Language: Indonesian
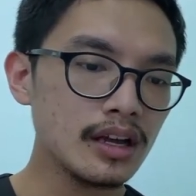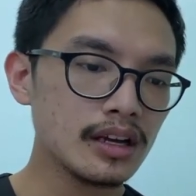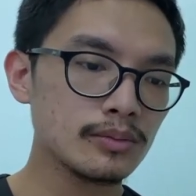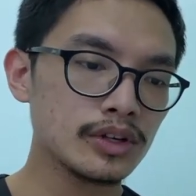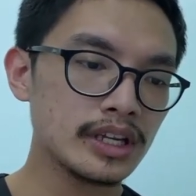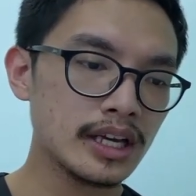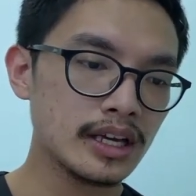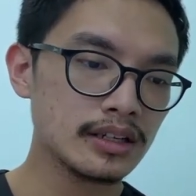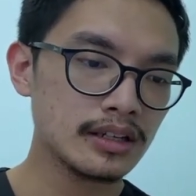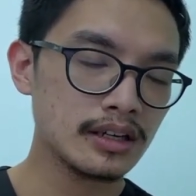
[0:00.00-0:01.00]

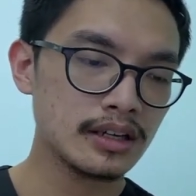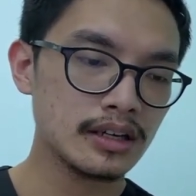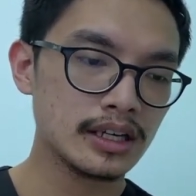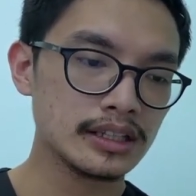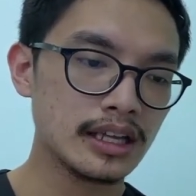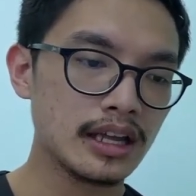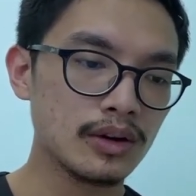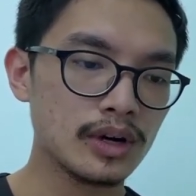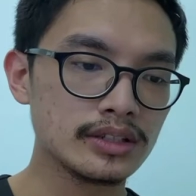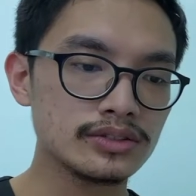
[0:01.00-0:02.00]
Kemudian uh, kita
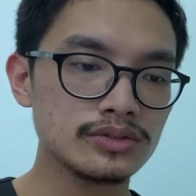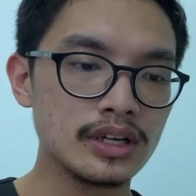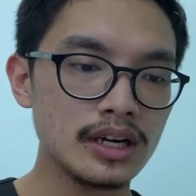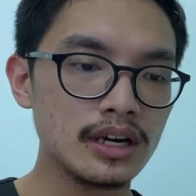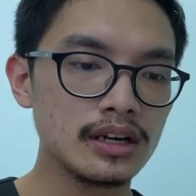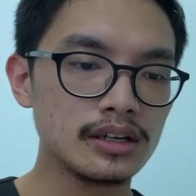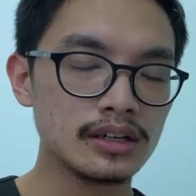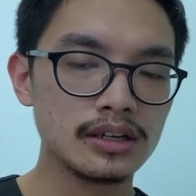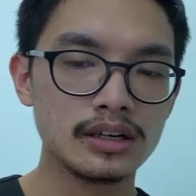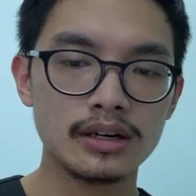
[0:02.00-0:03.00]
lakukan juga
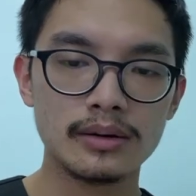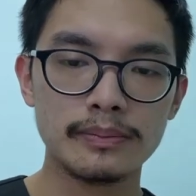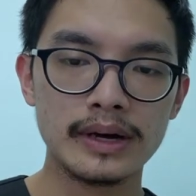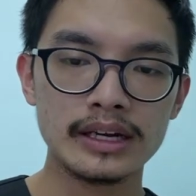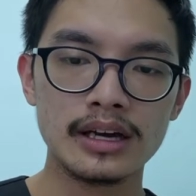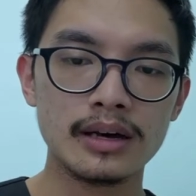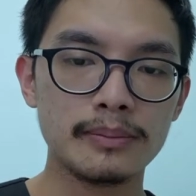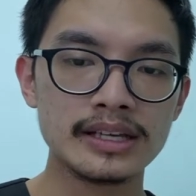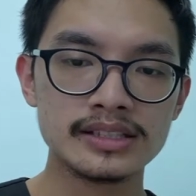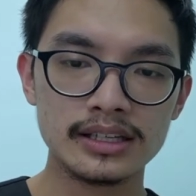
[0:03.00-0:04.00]
uh, pada
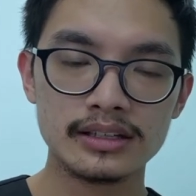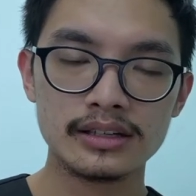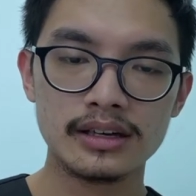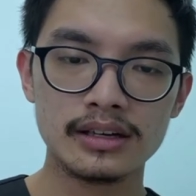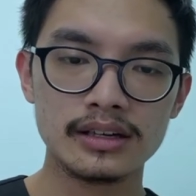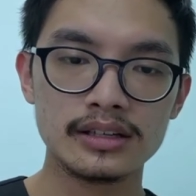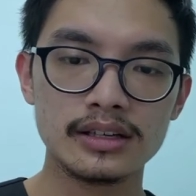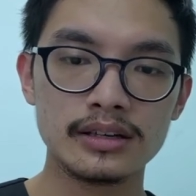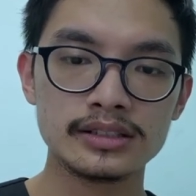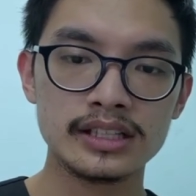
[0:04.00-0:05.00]
pasien
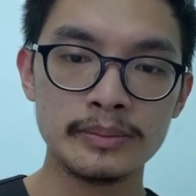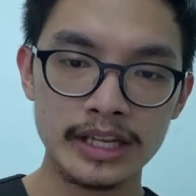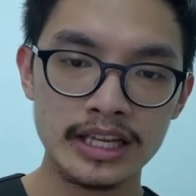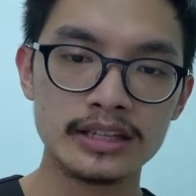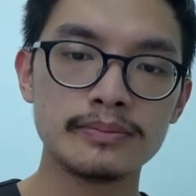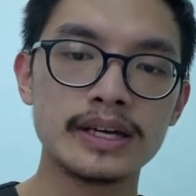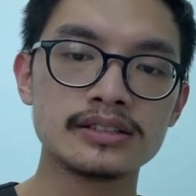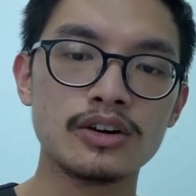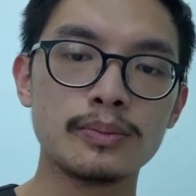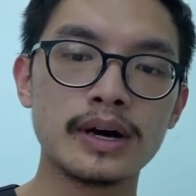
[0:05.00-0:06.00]
uh, immediate
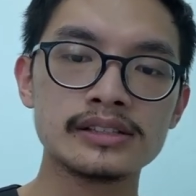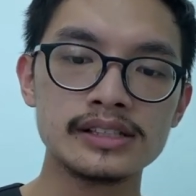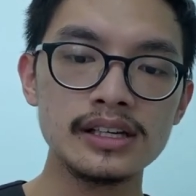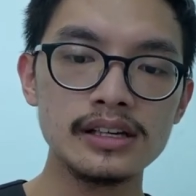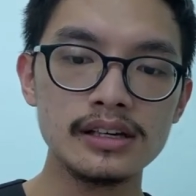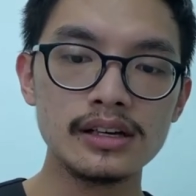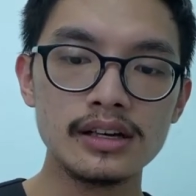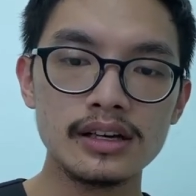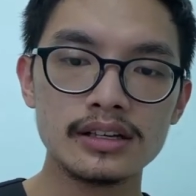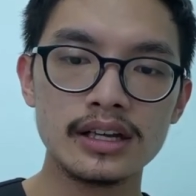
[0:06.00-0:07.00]
pasca operasi
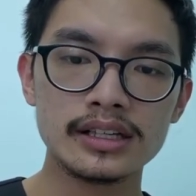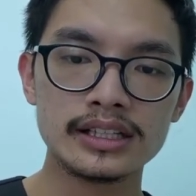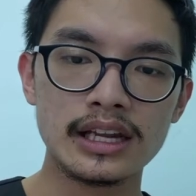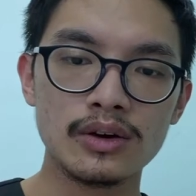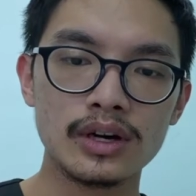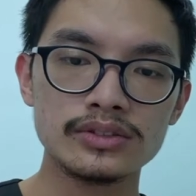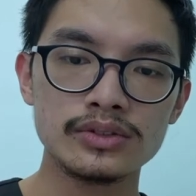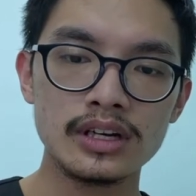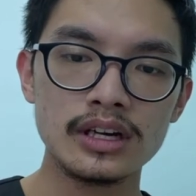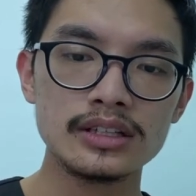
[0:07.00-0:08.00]
dan kita lakukan
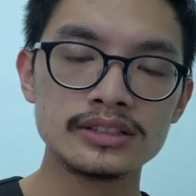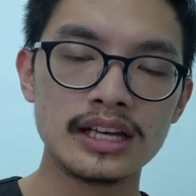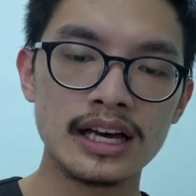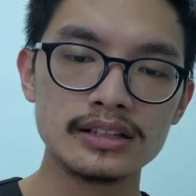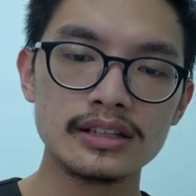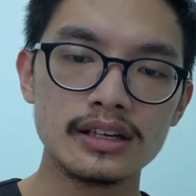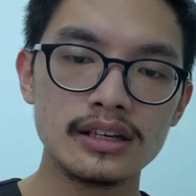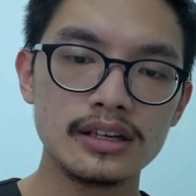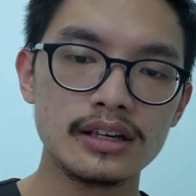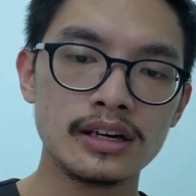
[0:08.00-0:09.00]
juga saat
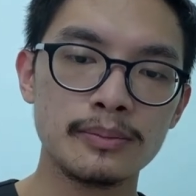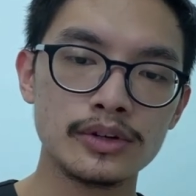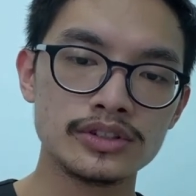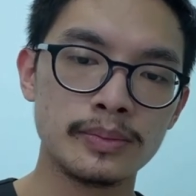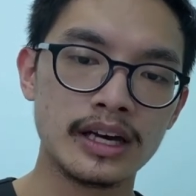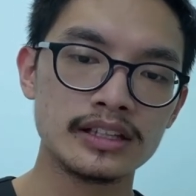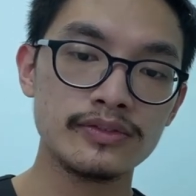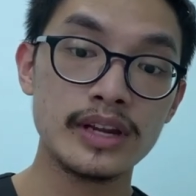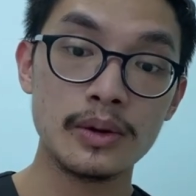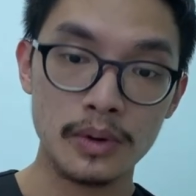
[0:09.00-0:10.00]
uh, post operatif
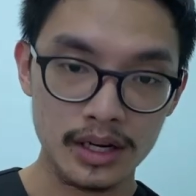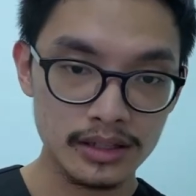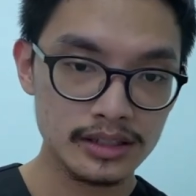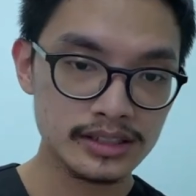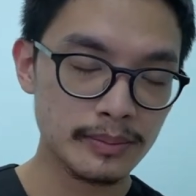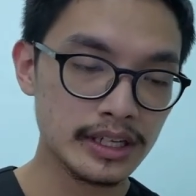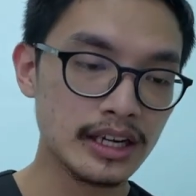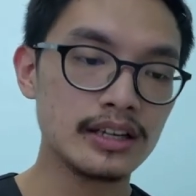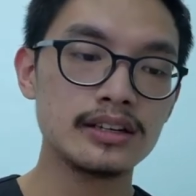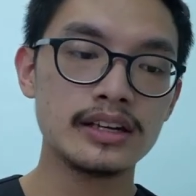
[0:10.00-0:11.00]
day 1 sampai
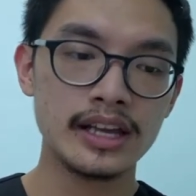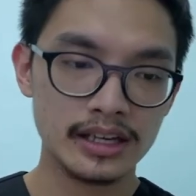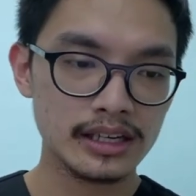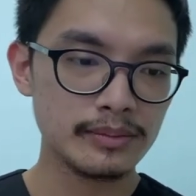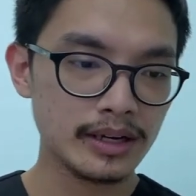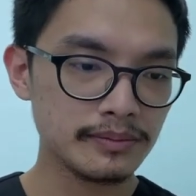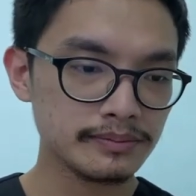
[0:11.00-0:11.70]
dengan day kelima.